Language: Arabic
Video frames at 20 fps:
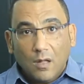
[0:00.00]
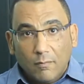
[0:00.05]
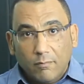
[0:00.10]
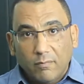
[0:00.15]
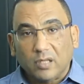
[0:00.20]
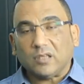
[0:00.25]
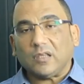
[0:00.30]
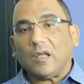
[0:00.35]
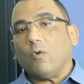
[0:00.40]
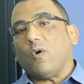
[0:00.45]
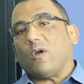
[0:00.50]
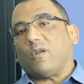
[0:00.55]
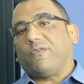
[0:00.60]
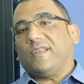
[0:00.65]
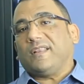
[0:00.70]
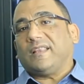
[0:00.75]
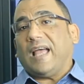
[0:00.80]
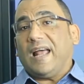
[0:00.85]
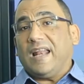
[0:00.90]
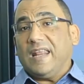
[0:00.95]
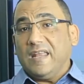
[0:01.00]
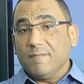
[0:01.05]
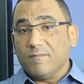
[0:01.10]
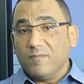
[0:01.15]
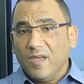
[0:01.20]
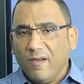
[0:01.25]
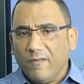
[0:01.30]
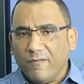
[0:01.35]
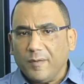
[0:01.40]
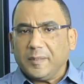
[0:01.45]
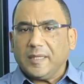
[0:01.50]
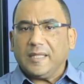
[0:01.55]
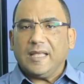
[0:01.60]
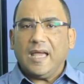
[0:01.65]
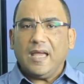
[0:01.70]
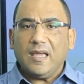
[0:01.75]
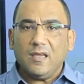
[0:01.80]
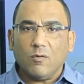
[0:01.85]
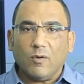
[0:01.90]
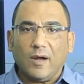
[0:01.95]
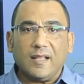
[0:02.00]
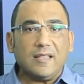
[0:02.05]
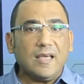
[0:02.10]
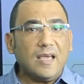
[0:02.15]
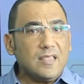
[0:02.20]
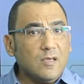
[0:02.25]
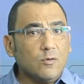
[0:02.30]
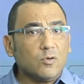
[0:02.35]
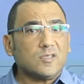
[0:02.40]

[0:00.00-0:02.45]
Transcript: بتطور في التعليم في ابتدائي واعدادي